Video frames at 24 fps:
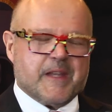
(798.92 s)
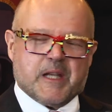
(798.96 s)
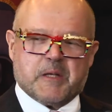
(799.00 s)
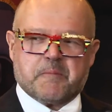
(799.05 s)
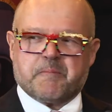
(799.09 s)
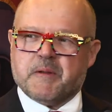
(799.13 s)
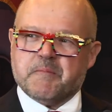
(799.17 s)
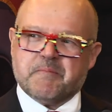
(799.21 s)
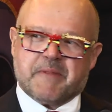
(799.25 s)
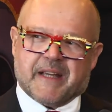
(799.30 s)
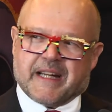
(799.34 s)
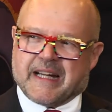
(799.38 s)
ich
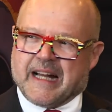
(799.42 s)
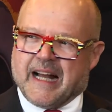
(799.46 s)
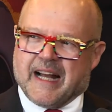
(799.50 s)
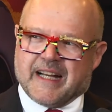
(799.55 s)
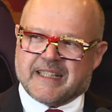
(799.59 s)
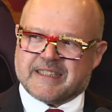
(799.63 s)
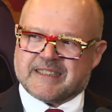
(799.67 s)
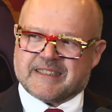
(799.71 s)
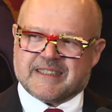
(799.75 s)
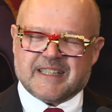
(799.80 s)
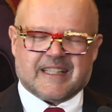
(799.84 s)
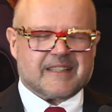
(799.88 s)
bin
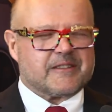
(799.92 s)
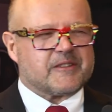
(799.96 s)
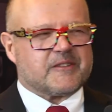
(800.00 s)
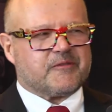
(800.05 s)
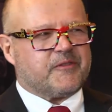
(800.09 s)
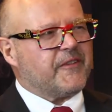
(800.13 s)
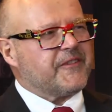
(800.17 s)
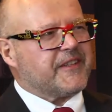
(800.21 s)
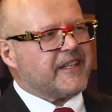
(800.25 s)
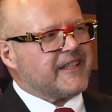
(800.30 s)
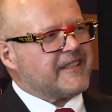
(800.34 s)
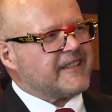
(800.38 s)
begeistert
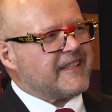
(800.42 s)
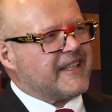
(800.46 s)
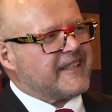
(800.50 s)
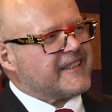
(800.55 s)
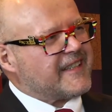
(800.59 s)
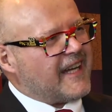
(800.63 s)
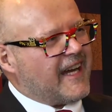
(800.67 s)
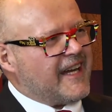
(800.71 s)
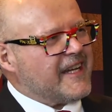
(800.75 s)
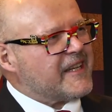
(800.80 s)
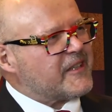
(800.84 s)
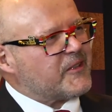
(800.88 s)
von der
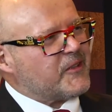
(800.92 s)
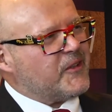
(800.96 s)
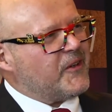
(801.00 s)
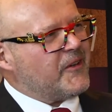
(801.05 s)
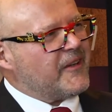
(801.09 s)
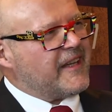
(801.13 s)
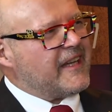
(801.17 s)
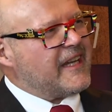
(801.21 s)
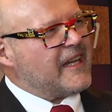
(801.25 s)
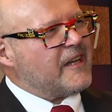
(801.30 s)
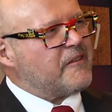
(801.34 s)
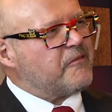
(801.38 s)

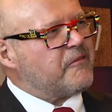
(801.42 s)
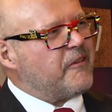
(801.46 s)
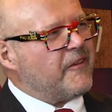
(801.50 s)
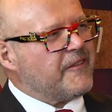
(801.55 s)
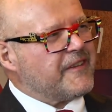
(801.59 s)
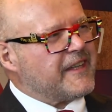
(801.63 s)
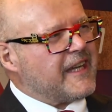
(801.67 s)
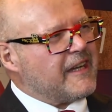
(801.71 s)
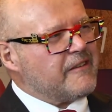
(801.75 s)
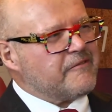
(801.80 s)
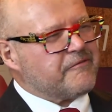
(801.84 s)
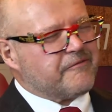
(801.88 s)
Detailtreue her,
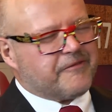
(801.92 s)
von der,